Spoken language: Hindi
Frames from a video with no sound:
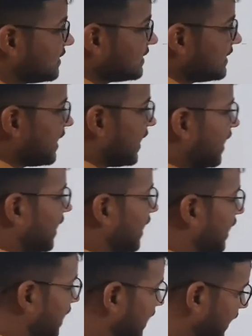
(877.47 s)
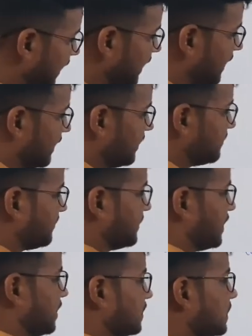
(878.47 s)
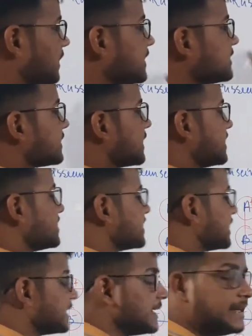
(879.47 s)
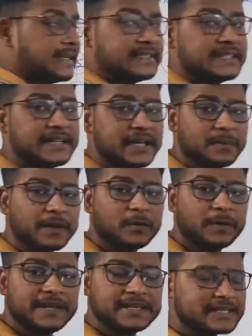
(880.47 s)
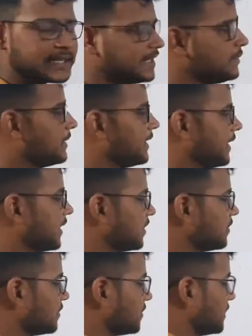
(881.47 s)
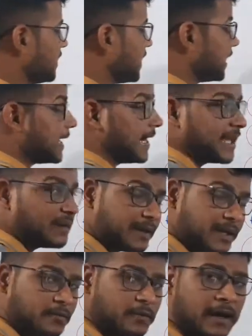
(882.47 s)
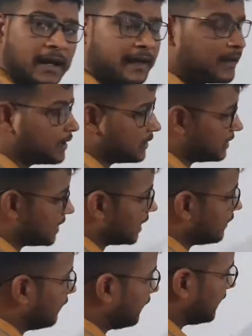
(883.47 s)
से यहाँ आएगा तो इस क्रिस्टल की डेंसिटी पे कोई असर नहीं पड़ेगा क्यों क्योंकि ये गायब नहीं हुआ है ये केवल